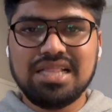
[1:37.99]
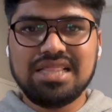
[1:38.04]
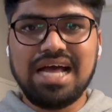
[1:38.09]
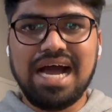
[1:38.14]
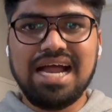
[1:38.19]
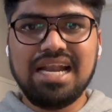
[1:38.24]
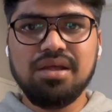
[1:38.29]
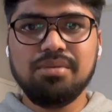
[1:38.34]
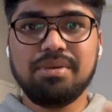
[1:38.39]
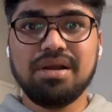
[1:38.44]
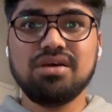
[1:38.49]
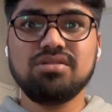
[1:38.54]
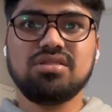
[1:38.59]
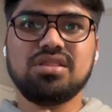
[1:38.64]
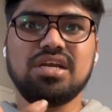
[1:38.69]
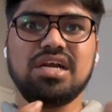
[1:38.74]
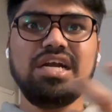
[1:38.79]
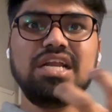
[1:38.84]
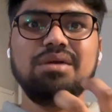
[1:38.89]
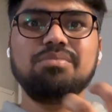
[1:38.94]
దాన్ని మనం
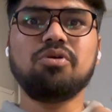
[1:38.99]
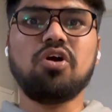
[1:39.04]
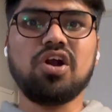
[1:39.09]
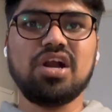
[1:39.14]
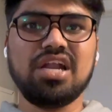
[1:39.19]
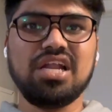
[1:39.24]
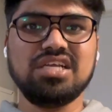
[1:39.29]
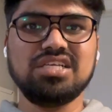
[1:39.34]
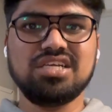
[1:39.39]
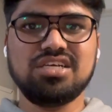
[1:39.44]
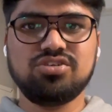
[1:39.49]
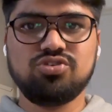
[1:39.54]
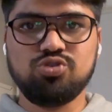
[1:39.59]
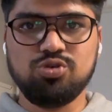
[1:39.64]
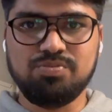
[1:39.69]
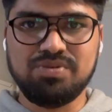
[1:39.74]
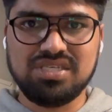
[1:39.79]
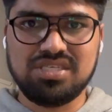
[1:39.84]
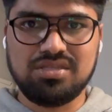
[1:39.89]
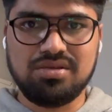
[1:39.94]
త్రీ డీ మోడలింగ్ చేసి
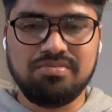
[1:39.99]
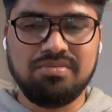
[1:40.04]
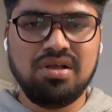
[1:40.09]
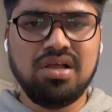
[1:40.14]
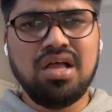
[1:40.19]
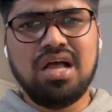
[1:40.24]
చూపిస్తాం